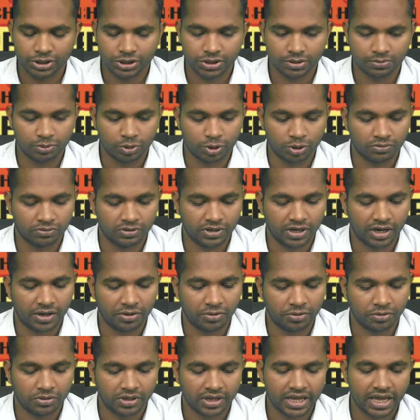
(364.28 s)
చెబుతూ
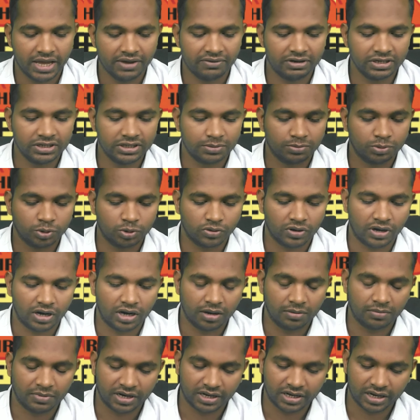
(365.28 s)
ఉన్నాడు ఏమని
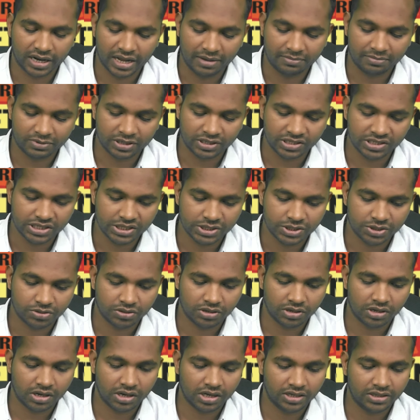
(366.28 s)
అని మనం జ్ఞాపకం
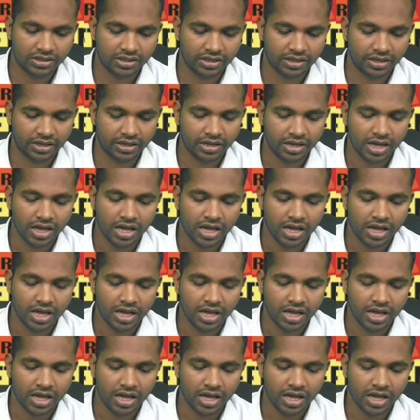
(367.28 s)
చేసుకున్నట్లయితే